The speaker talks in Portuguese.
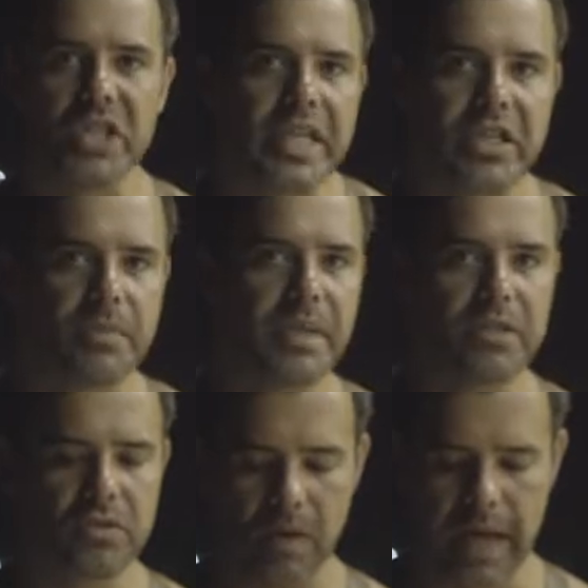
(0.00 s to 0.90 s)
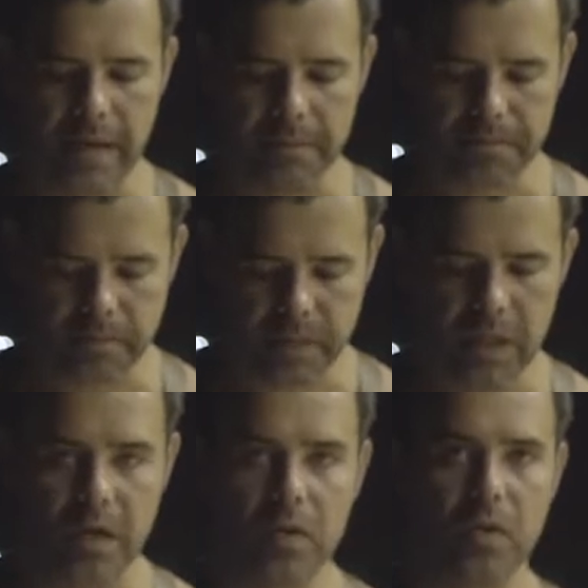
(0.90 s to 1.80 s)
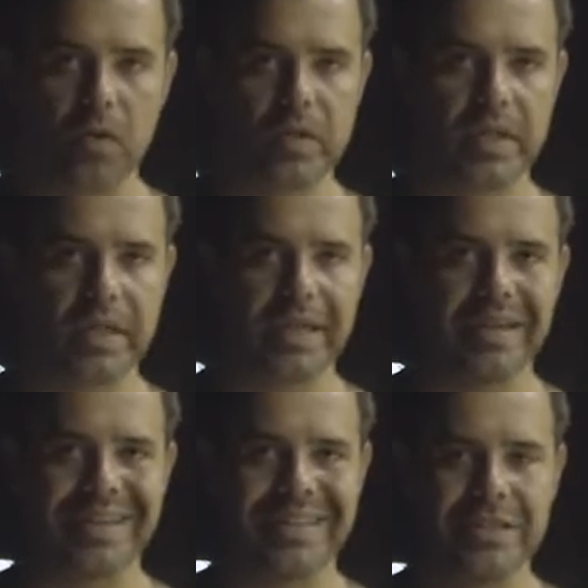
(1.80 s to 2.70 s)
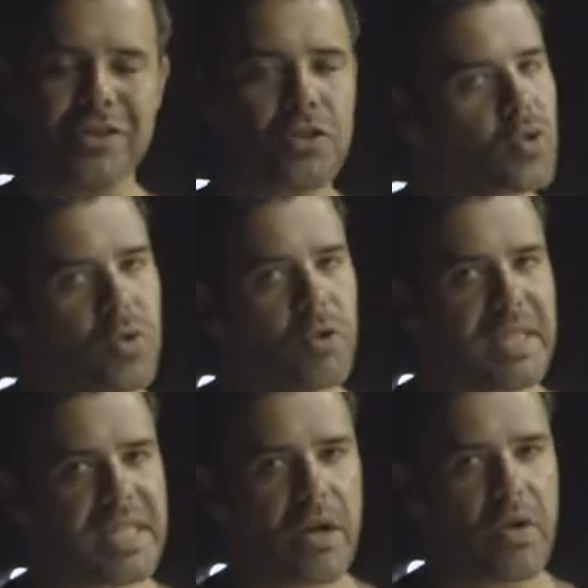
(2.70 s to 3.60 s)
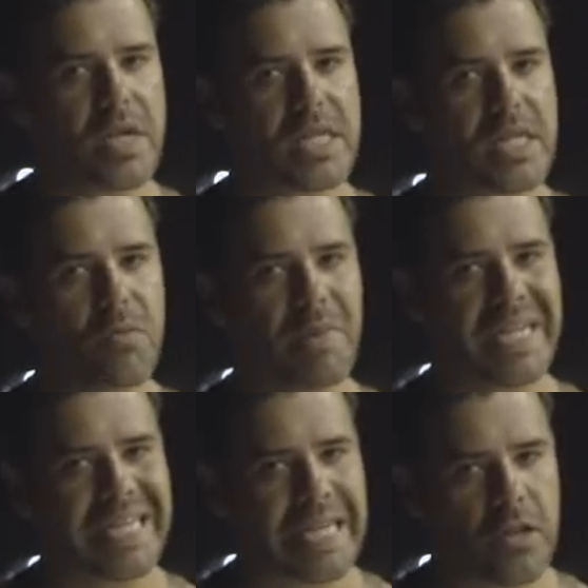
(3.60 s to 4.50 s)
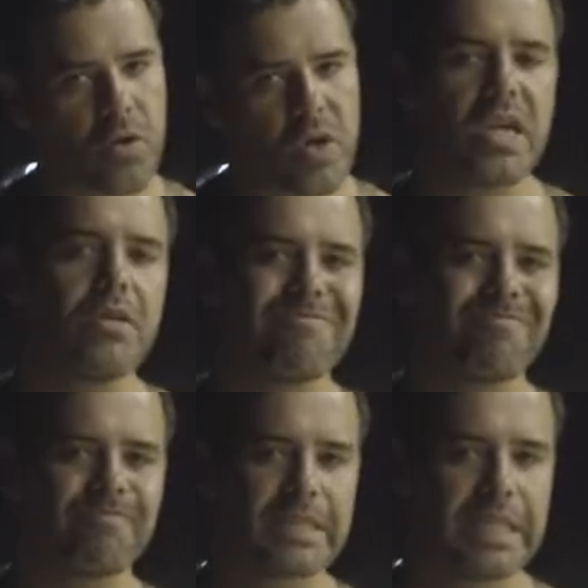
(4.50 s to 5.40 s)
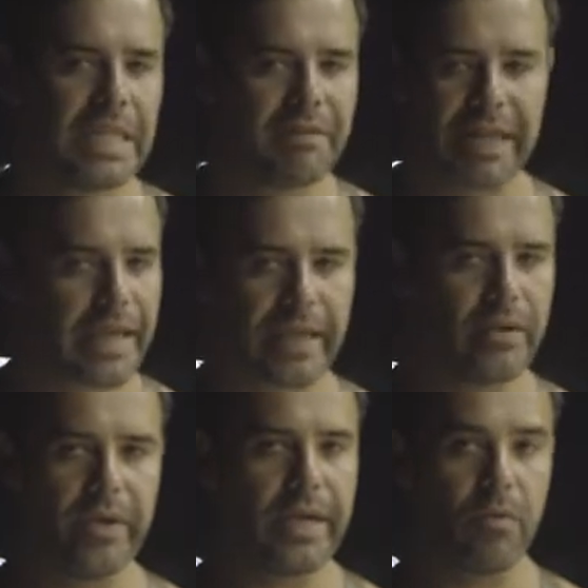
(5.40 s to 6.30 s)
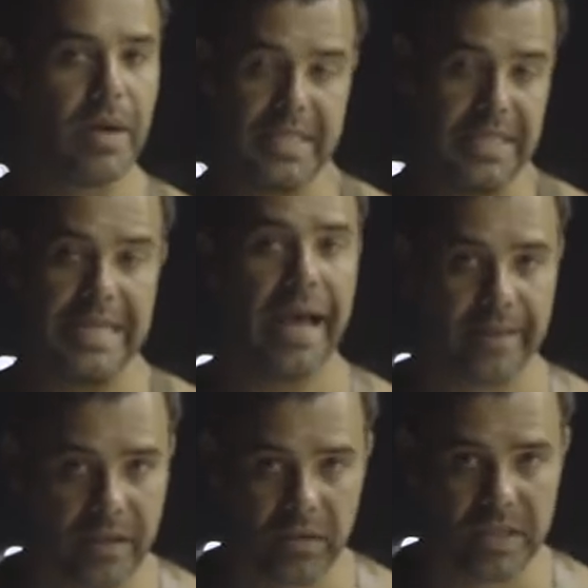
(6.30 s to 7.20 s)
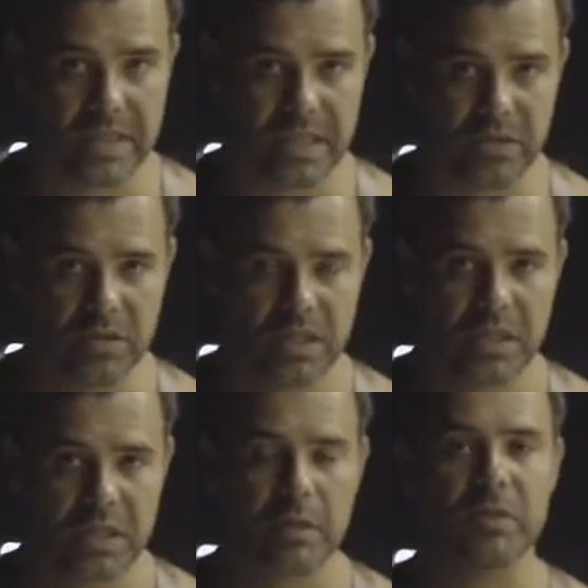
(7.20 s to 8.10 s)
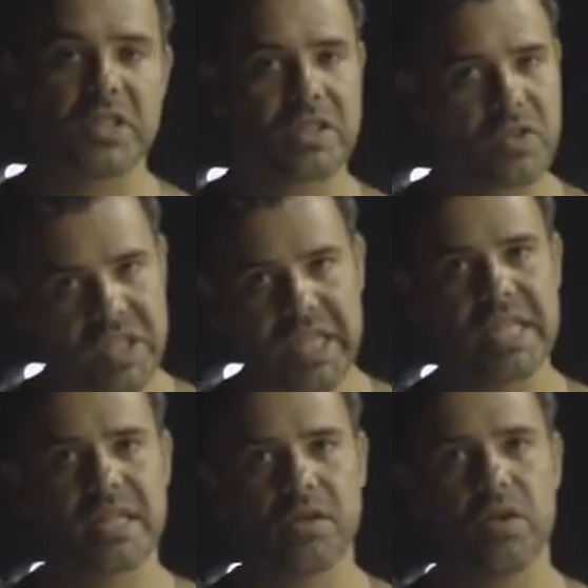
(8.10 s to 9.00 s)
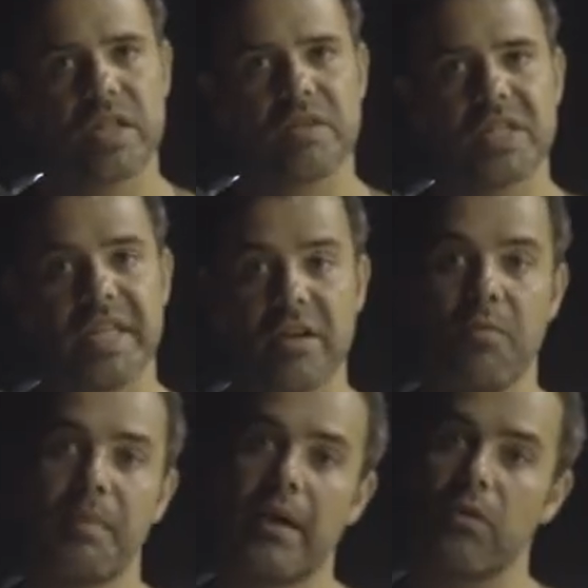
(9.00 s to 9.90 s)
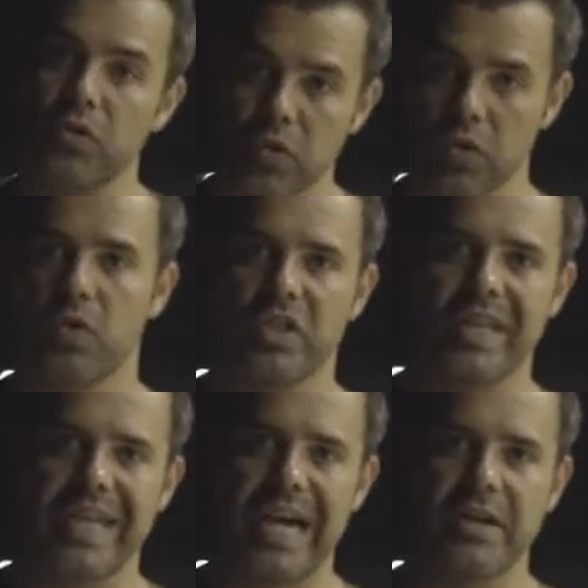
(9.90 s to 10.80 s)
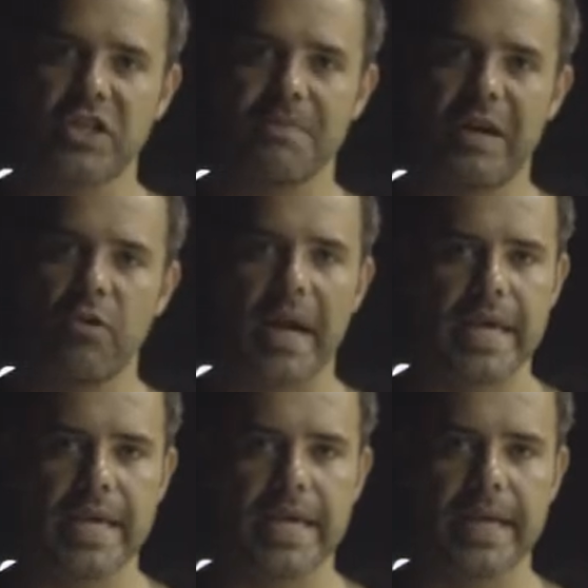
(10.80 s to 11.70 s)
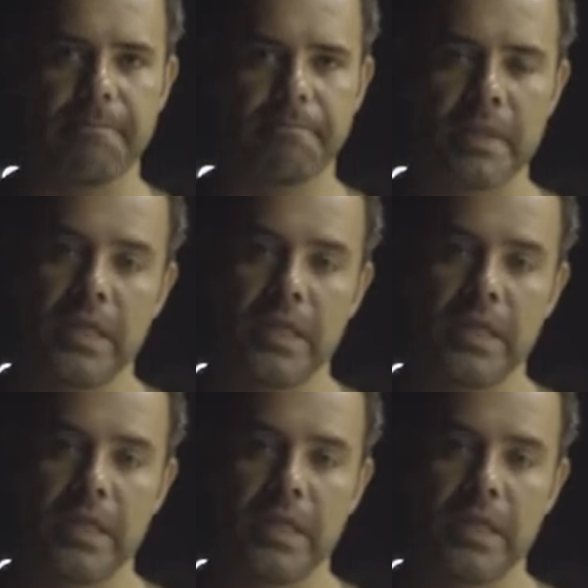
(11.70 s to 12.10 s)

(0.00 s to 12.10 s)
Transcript: gente, pessoal, é um corte que é no sul do Brasil é conhecido, mas aqui no Rio, tá? que não é quase nada conhecido. Como vocês conseguem esse corte? Você tem que comprar outro corte de carne chamado barriga,